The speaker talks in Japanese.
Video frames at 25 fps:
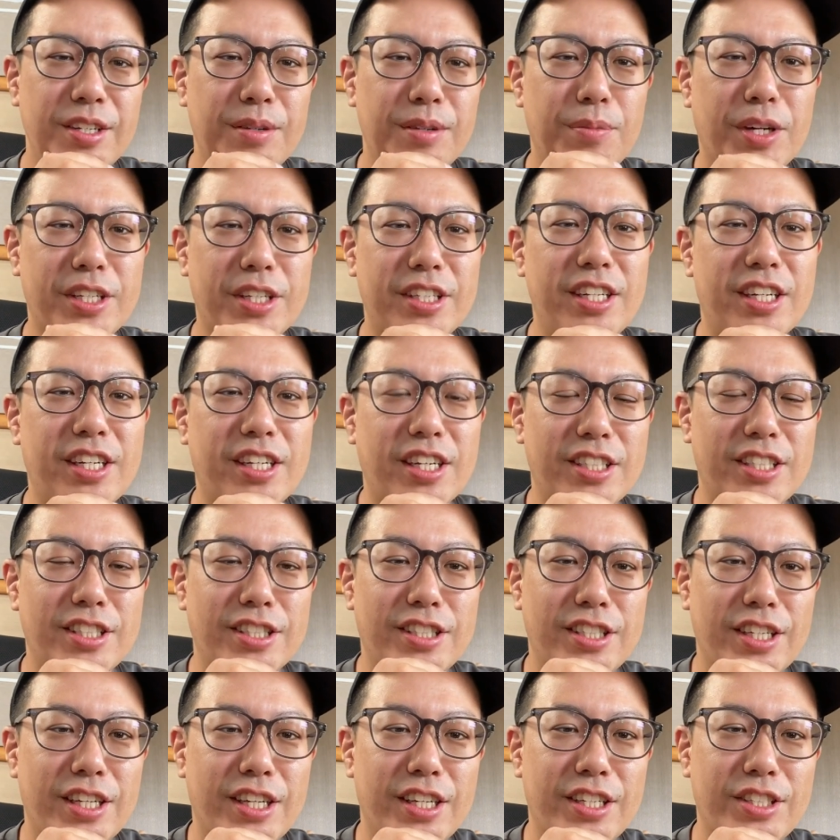まあ、てな感
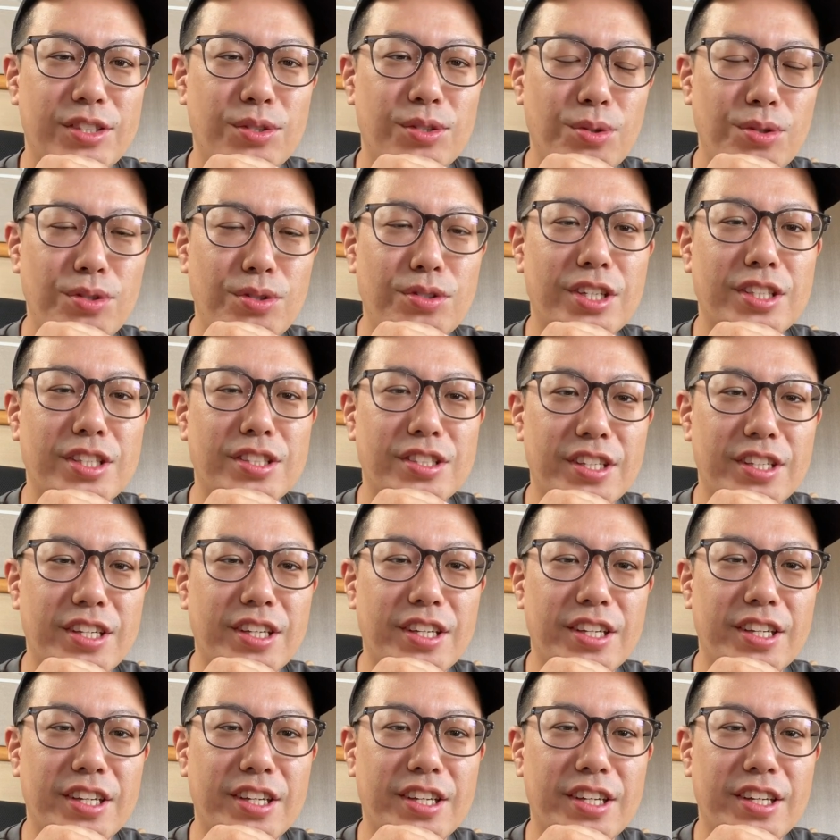じで、ショックですね。
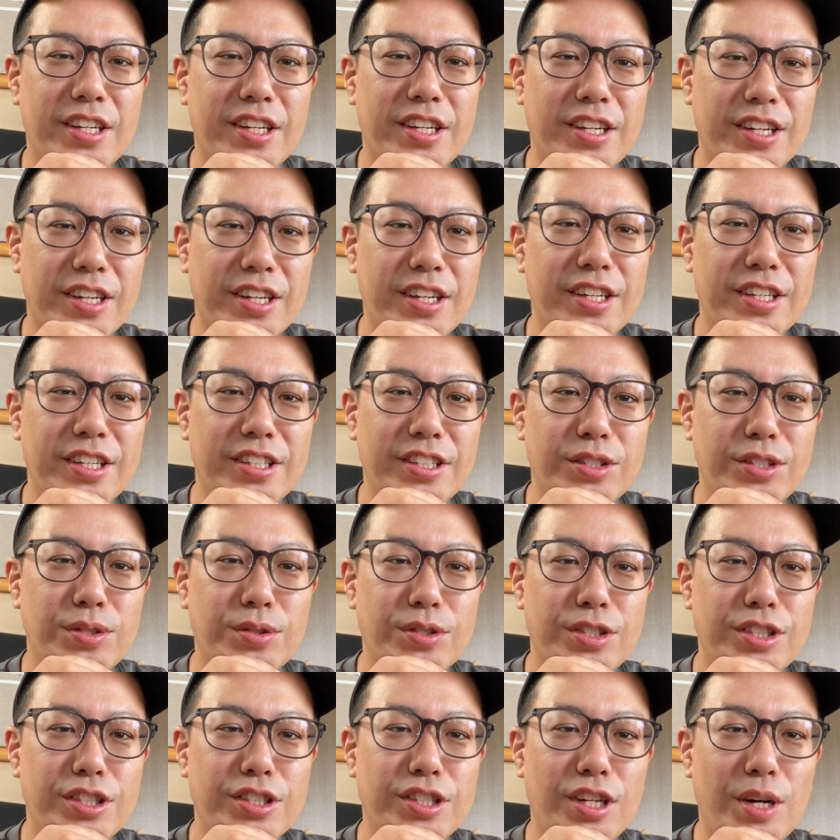はい。で、
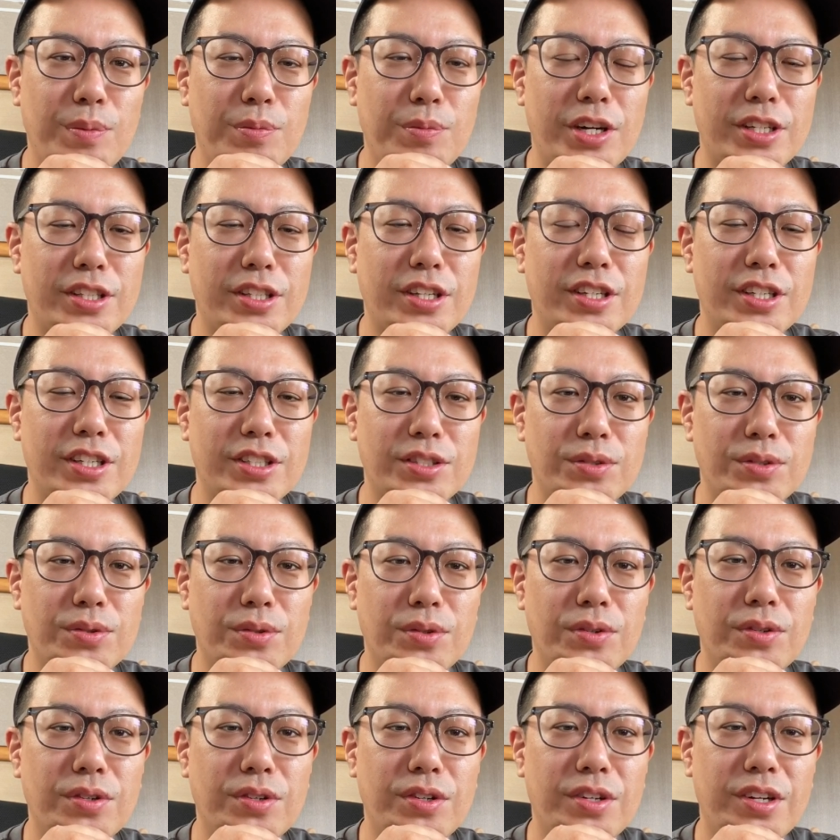スニーカーも当たらずと。
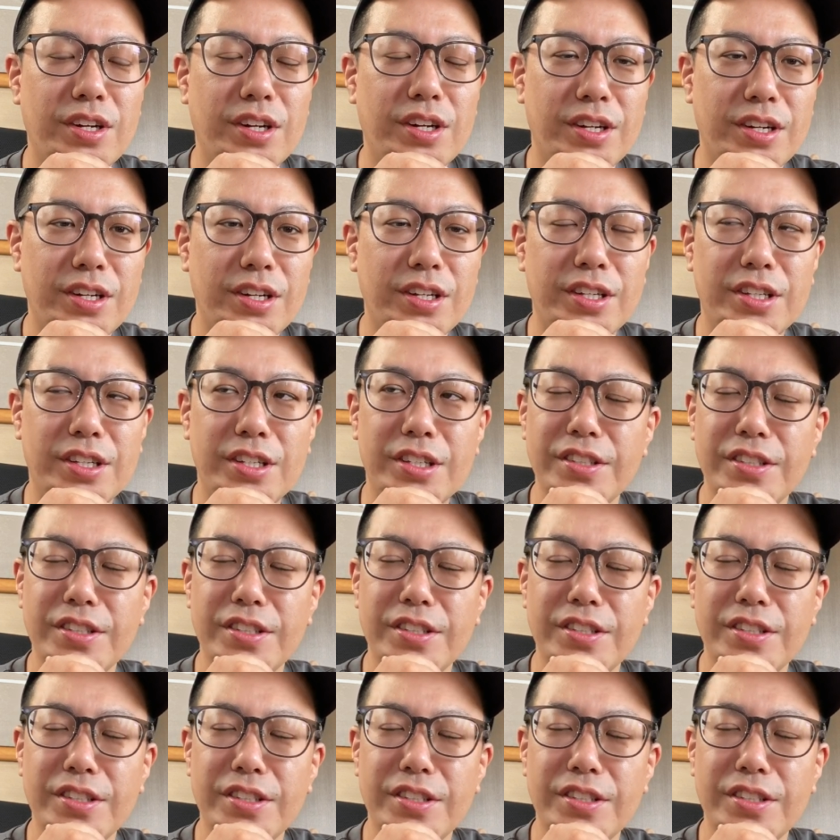はい。